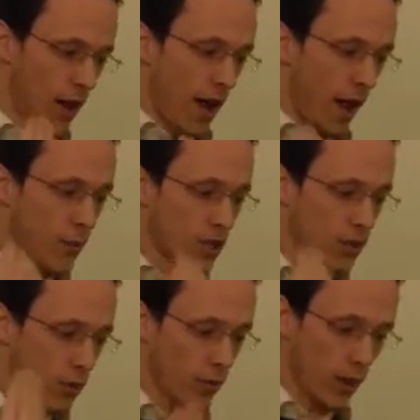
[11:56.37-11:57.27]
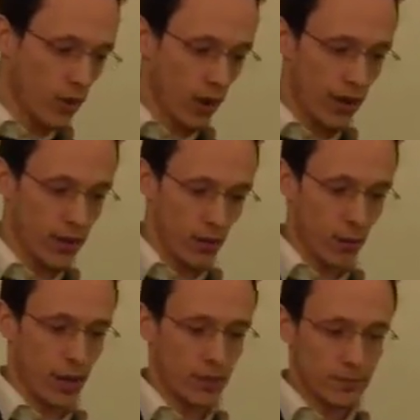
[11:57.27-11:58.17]
Rabbi Shimon Bar Yochai,
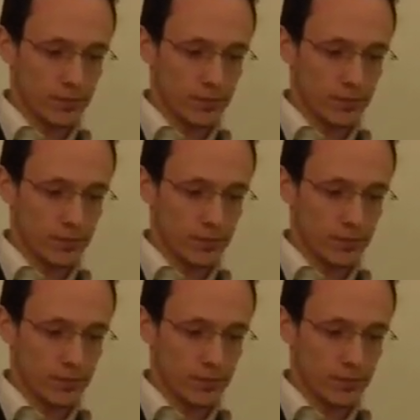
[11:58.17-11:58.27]
Omer,